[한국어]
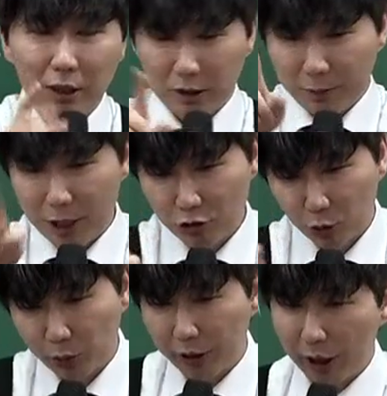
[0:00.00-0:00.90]
이제 팔 주
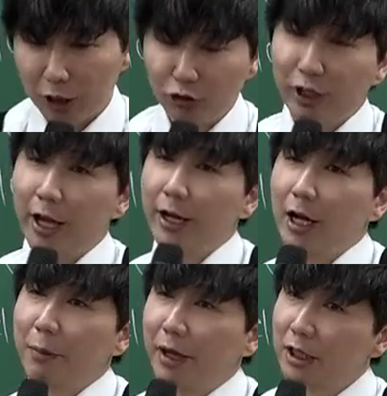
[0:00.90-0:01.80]
동안 해가지고
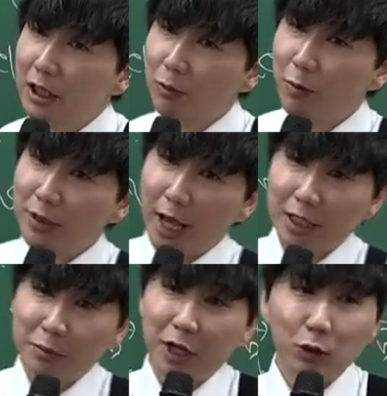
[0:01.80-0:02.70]
대략 맥시멈
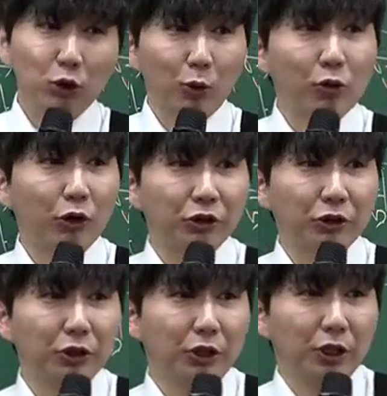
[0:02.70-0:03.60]
사십 개 정도 볼 거거든요.